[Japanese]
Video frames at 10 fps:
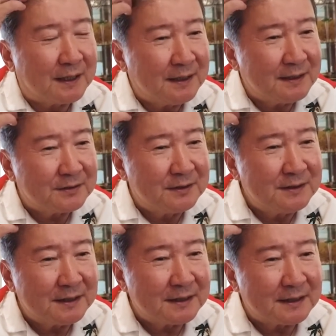えなくていい
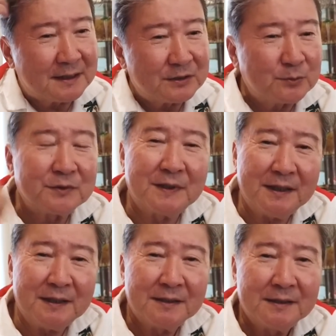んじゃないかなと思う
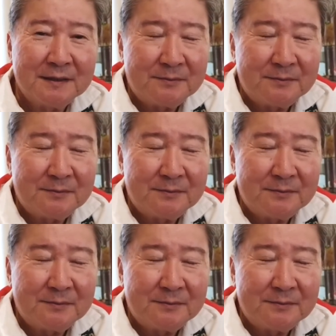ね。